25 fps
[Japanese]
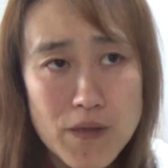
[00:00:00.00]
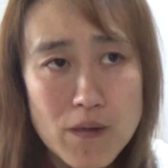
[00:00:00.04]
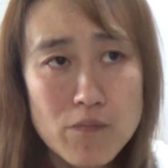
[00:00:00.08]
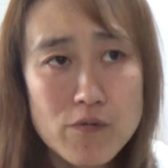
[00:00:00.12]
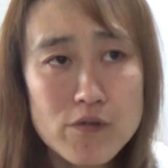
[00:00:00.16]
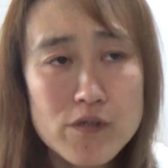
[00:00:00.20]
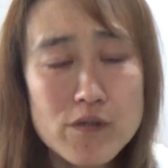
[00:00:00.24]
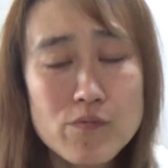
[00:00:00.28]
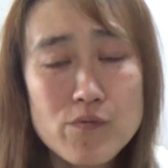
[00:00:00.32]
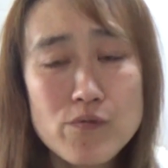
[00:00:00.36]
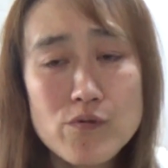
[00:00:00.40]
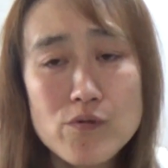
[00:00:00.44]
で
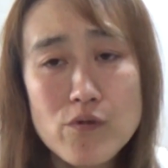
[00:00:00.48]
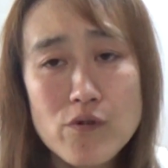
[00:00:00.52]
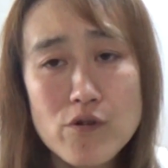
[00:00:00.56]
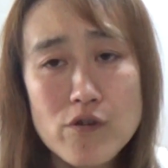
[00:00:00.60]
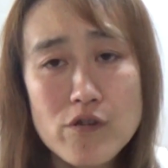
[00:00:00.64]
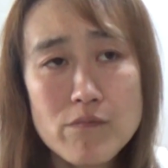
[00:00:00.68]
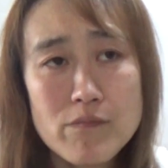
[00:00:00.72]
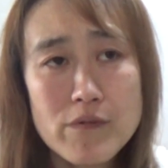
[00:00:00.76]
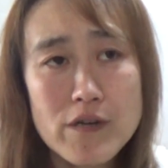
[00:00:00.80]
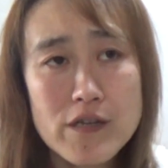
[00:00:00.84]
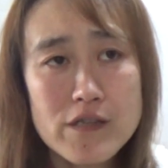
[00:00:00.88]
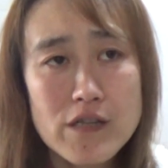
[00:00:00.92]
も自分の
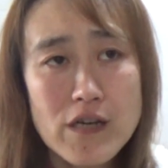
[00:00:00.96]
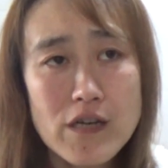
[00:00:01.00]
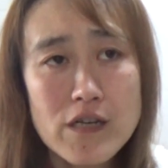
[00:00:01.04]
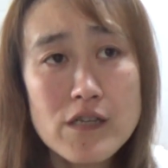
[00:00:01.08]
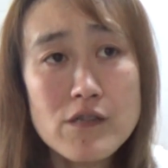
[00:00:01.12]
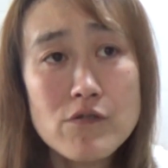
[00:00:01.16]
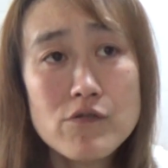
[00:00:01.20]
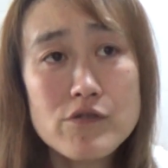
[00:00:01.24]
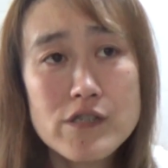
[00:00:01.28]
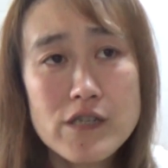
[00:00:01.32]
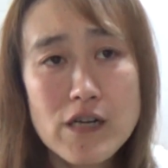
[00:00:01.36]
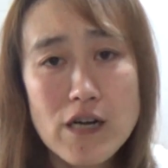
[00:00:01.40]
子供やったら
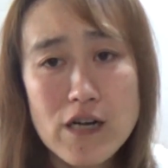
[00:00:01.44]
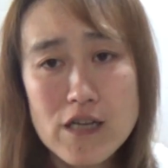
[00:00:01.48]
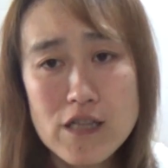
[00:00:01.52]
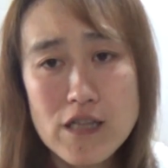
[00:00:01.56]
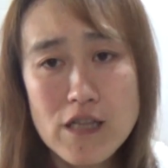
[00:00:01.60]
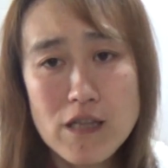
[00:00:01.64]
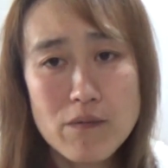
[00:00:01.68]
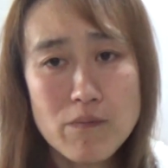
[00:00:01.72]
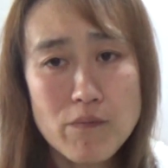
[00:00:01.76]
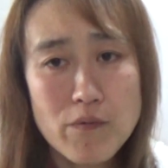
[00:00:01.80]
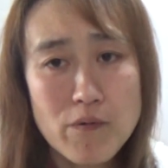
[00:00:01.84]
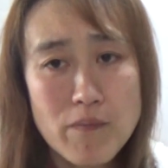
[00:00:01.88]
命かけ
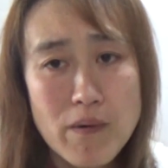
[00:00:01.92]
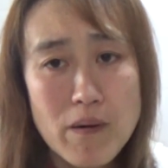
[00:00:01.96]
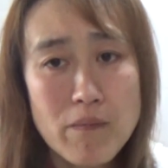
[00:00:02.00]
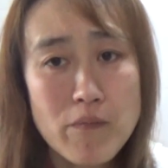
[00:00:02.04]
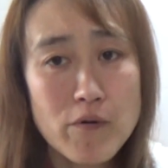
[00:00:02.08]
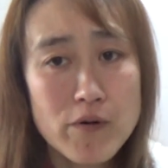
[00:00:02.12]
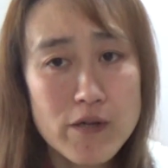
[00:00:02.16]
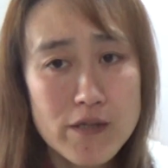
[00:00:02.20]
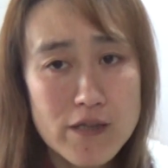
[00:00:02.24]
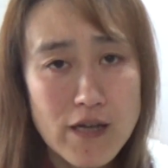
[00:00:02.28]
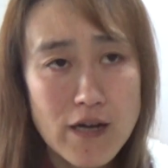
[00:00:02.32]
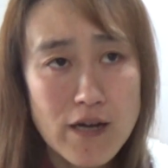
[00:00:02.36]
てでも
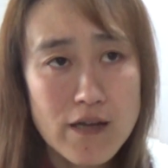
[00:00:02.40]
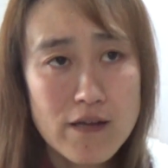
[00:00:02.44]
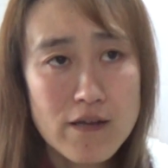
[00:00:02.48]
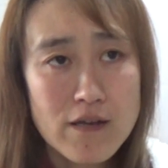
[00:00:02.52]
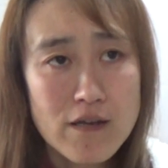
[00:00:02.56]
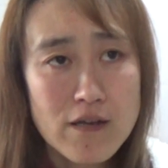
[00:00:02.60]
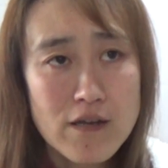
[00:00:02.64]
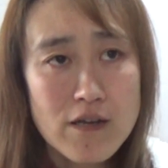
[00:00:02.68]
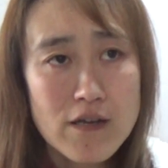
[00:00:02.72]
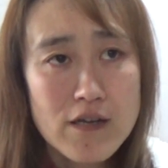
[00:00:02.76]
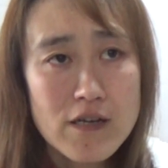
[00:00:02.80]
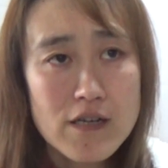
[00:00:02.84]
守りたい
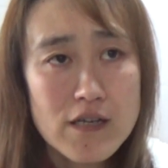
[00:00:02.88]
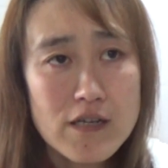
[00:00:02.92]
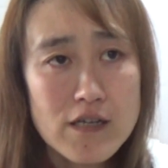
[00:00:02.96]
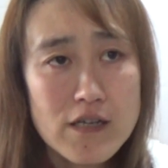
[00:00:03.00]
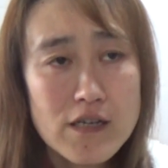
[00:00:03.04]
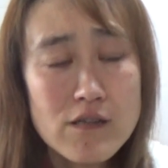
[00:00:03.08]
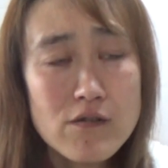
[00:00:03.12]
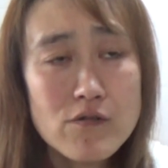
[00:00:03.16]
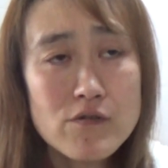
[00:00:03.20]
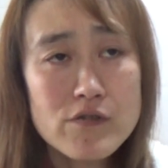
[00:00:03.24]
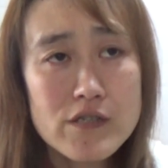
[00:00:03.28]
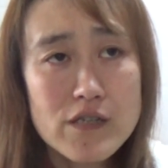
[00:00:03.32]

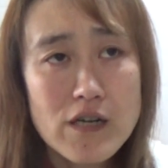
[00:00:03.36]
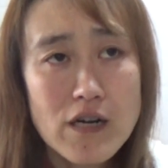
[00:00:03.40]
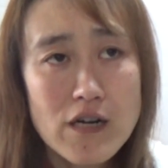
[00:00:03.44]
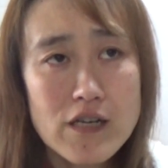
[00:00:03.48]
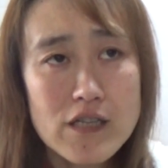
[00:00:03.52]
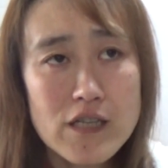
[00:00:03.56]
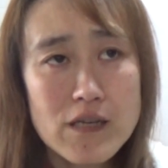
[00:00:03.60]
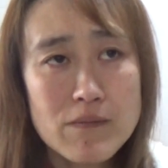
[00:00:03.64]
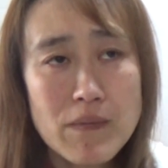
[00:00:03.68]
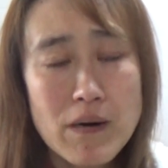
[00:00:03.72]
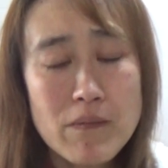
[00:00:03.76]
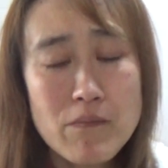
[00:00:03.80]
命か
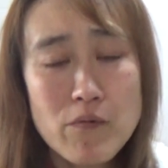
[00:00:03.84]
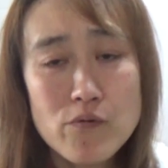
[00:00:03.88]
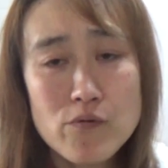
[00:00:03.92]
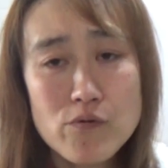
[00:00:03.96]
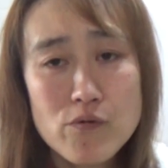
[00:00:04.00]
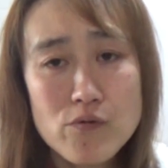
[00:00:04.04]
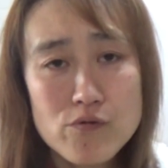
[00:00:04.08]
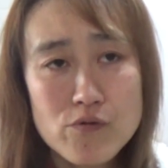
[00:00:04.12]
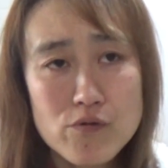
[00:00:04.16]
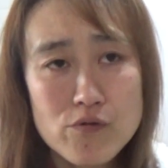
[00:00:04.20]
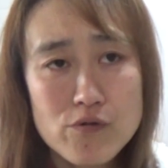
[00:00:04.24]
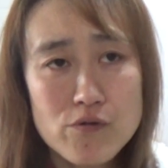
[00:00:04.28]
けて守
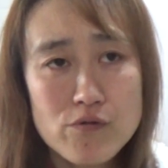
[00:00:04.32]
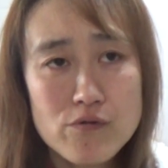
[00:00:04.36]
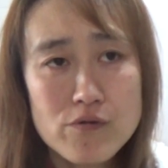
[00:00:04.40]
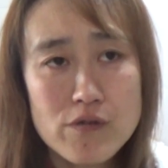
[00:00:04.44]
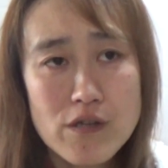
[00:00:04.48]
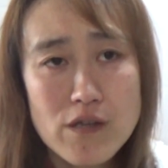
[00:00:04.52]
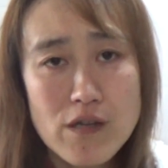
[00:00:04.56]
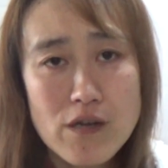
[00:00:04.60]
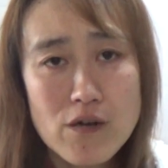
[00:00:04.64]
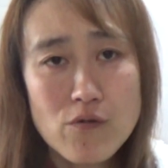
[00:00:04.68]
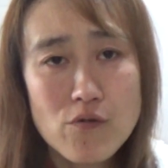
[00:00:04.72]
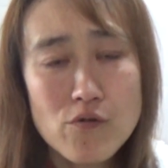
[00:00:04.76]
ることによっ
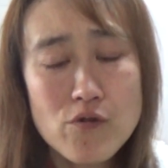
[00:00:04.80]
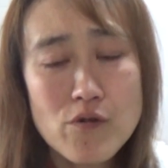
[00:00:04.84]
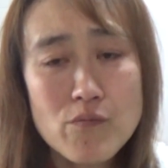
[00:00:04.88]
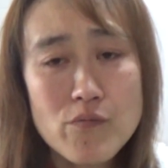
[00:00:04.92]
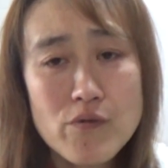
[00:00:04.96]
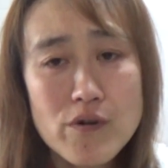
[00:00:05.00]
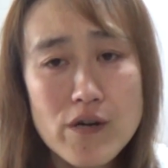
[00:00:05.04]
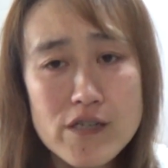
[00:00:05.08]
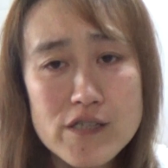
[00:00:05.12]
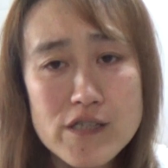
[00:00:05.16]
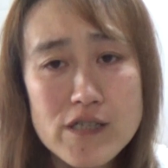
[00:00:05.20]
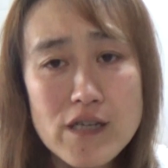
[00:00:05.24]
てね子
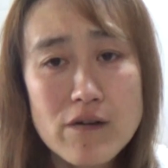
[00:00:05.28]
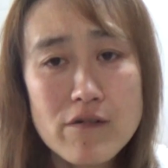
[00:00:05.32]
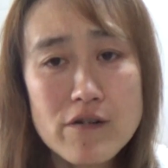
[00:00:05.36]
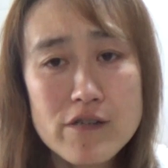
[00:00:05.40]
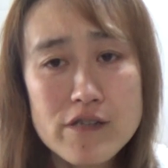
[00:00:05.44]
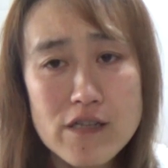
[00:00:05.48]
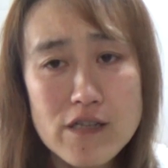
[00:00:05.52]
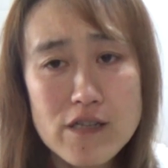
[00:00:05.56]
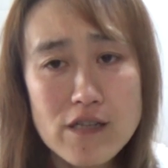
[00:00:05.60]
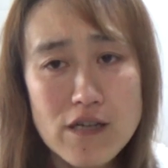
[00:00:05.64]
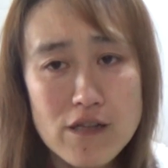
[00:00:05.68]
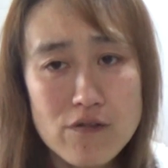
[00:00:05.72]
供が幸
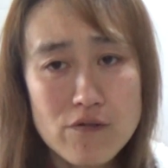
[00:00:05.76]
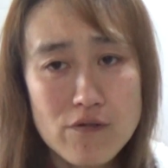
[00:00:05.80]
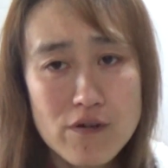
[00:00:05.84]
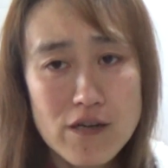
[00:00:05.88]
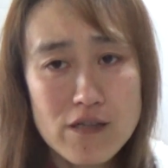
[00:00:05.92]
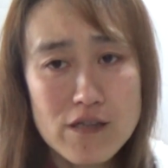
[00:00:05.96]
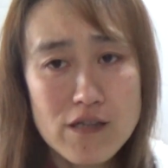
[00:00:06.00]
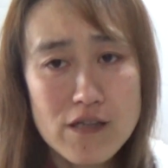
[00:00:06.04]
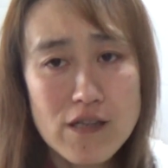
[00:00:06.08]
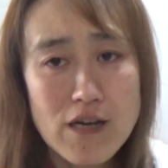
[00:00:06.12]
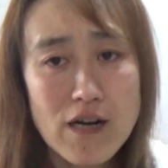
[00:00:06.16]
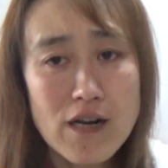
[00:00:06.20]
せになるの
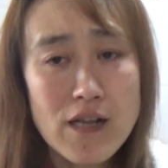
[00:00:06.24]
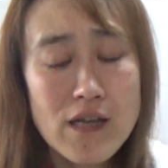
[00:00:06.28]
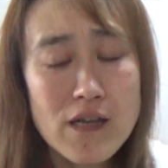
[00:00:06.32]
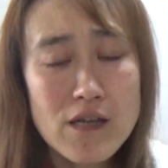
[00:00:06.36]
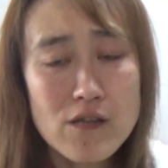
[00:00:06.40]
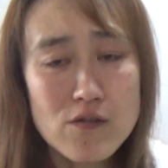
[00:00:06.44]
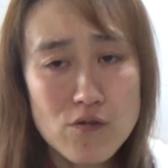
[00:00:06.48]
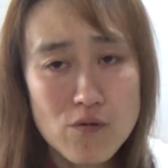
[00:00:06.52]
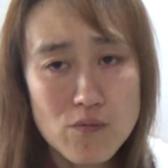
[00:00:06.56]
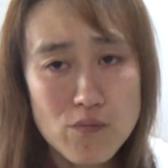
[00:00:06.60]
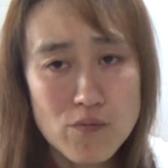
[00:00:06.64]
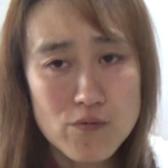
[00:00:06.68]
かってなれ
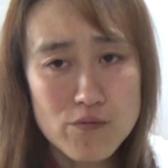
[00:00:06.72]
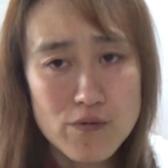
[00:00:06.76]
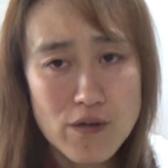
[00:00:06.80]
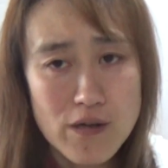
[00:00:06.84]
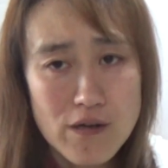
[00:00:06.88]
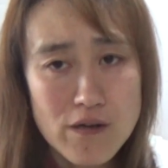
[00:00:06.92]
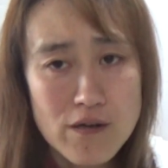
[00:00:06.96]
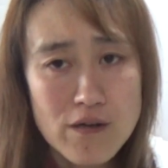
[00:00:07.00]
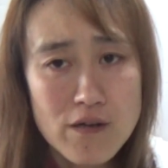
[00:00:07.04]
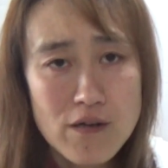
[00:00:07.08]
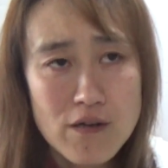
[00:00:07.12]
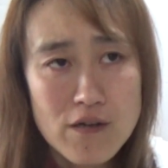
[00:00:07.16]
へんと思う
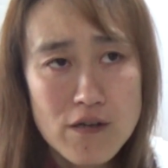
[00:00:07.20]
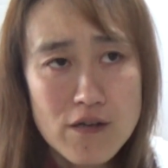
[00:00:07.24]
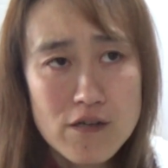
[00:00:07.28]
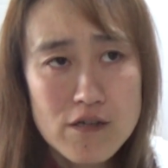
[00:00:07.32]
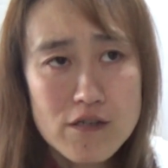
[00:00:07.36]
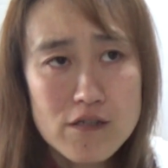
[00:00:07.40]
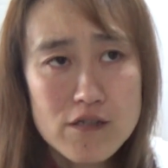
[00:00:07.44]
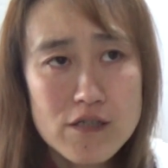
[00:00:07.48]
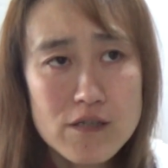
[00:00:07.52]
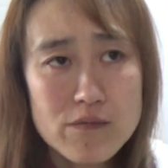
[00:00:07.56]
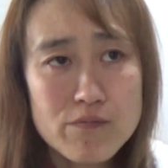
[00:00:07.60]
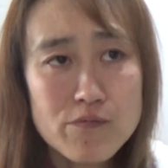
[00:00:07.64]
ね。
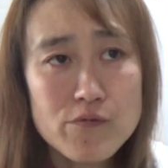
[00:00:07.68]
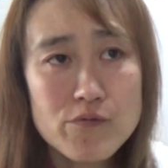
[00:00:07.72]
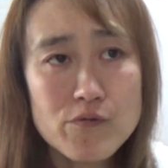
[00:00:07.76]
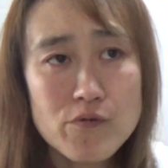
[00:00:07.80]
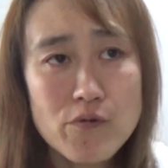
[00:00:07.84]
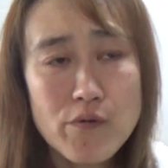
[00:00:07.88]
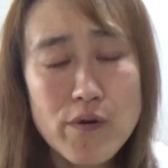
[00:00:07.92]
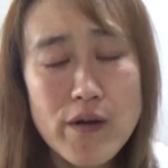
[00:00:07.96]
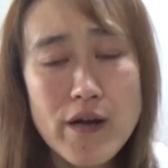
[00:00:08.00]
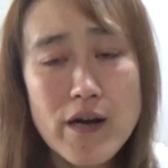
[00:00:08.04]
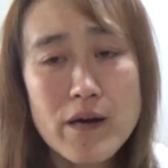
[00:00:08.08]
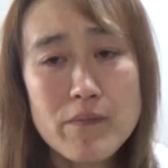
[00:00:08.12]
自分
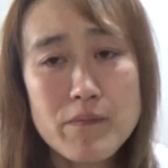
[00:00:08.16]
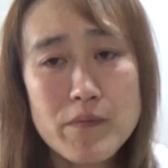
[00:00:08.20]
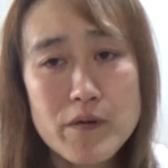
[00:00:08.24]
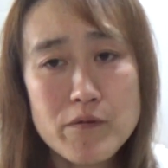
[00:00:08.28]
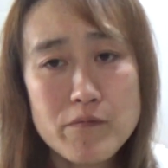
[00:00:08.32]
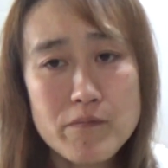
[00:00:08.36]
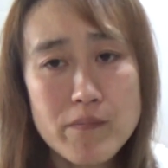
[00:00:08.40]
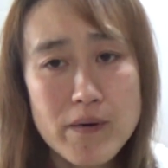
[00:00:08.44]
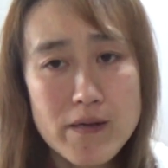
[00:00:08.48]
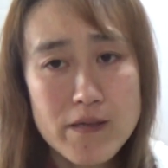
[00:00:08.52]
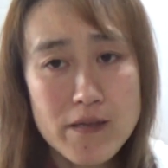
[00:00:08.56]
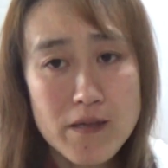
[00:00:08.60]
の親が目
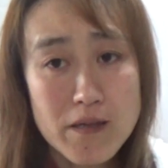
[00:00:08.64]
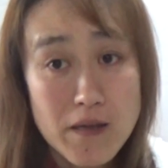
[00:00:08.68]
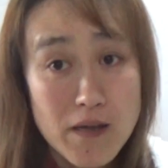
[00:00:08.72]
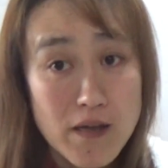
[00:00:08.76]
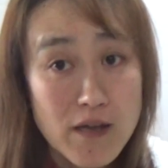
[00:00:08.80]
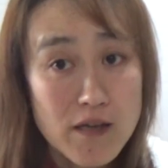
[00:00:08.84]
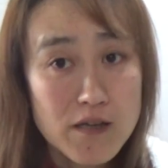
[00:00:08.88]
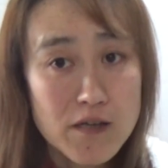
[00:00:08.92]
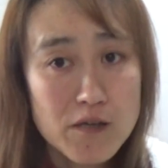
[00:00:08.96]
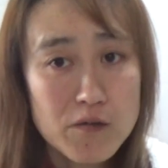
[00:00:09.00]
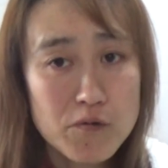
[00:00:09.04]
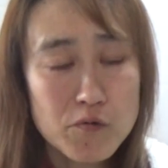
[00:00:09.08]
の前で
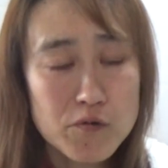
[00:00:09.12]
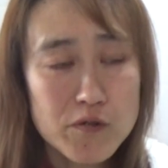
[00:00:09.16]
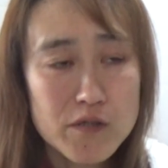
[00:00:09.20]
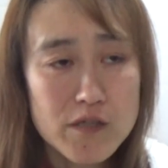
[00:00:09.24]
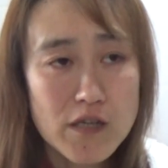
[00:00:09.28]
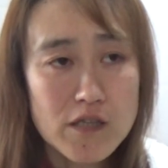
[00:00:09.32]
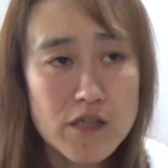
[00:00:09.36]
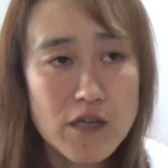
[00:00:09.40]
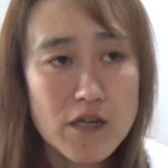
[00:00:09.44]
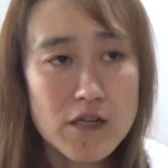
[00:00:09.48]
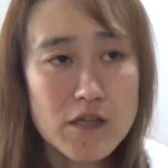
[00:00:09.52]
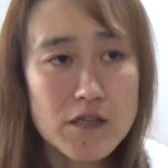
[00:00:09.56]
ね命
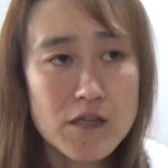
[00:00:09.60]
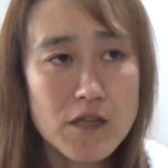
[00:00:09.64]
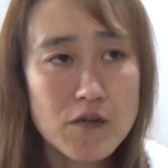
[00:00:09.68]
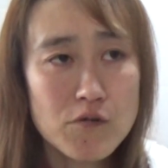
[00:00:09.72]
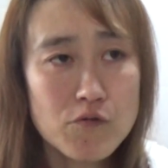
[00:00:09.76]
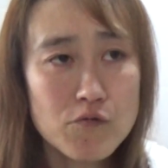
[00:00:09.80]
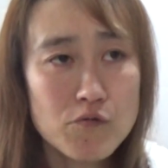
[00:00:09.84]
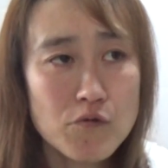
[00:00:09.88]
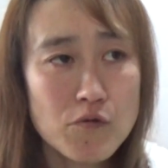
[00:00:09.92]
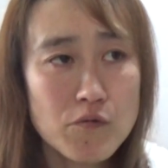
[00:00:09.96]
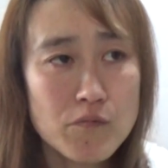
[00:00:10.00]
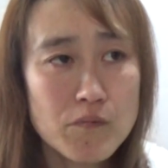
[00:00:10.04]
絶たれて
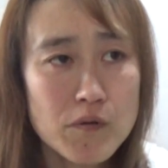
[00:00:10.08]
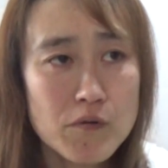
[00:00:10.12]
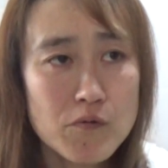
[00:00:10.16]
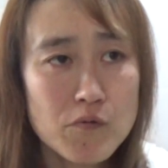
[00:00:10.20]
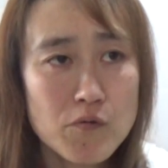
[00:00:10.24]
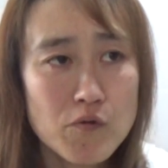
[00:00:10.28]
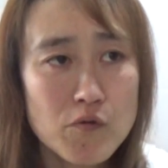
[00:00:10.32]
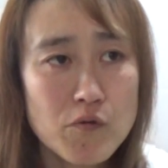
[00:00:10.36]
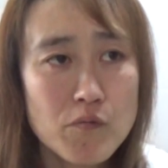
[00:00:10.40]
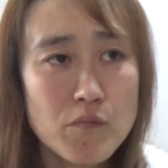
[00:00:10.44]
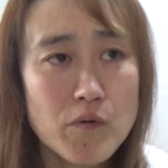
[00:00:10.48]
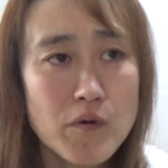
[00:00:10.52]
いくのを見
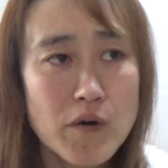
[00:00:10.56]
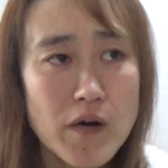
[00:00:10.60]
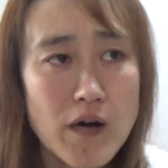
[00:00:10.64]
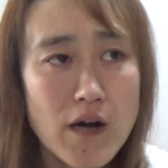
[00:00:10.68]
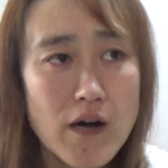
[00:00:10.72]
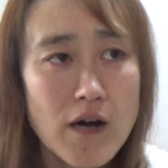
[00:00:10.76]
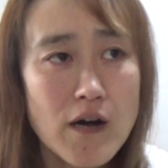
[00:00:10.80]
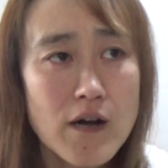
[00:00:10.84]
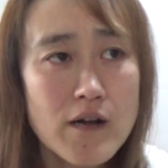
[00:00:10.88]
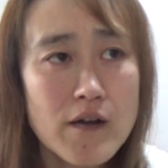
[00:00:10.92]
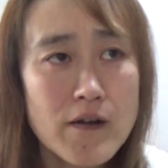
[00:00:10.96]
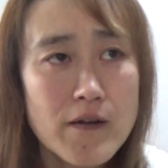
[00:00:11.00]
る子供
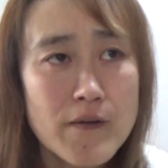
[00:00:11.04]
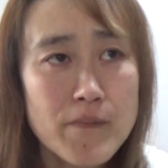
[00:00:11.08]
が